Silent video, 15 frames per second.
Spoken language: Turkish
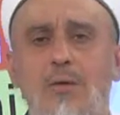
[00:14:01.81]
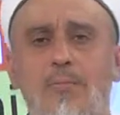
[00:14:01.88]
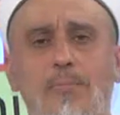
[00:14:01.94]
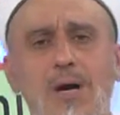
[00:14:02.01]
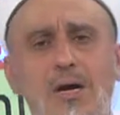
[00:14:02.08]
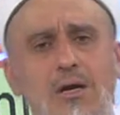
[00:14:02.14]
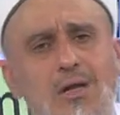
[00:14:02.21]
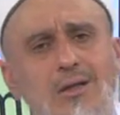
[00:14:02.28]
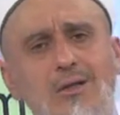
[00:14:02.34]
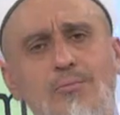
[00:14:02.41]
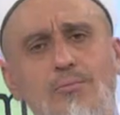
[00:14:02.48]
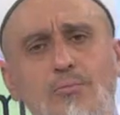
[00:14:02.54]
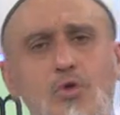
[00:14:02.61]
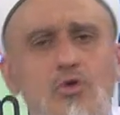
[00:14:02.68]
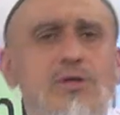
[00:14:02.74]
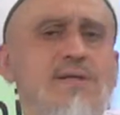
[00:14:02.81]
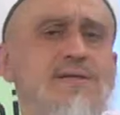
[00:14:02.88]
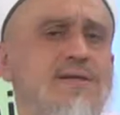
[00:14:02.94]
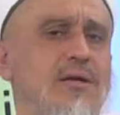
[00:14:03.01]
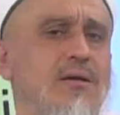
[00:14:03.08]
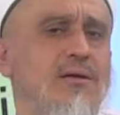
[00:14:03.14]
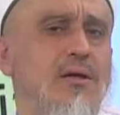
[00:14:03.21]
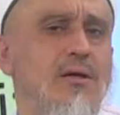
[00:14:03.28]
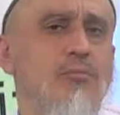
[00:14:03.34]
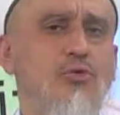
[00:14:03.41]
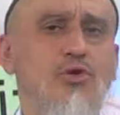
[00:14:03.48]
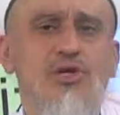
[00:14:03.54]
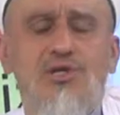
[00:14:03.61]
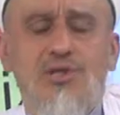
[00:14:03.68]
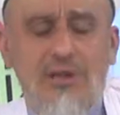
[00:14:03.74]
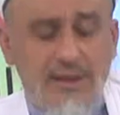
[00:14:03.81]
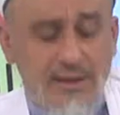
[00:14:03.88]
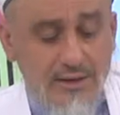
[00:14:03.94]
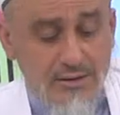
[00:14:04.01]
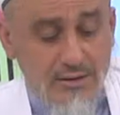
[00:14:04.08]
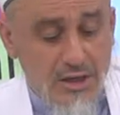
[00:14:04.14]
Bakalım bu insanların, bu kişilerin